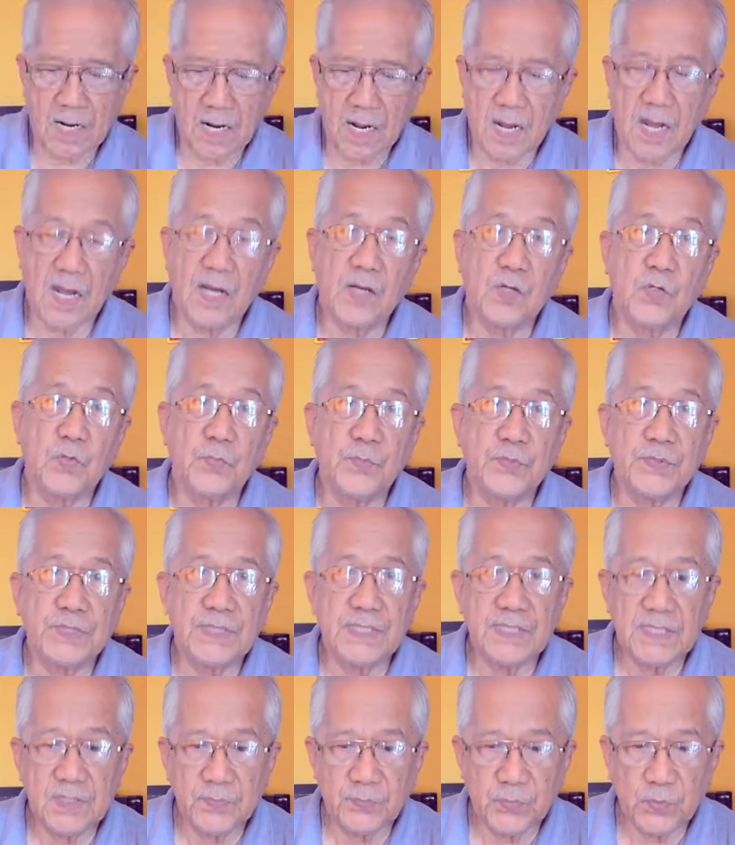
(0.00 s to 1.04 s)
Ang
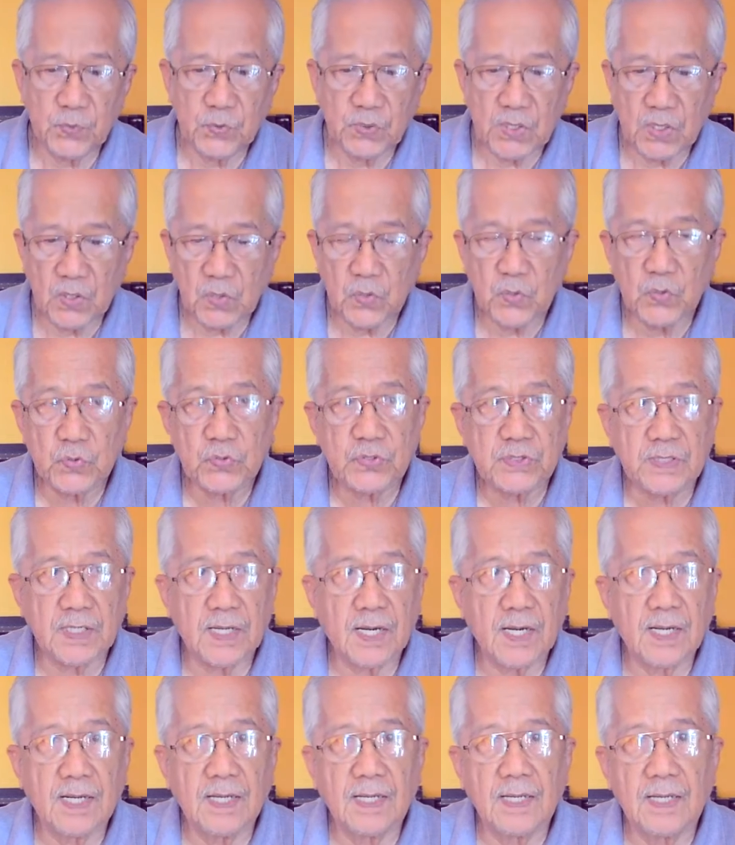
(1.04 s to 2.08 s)
opisina po ng OSCA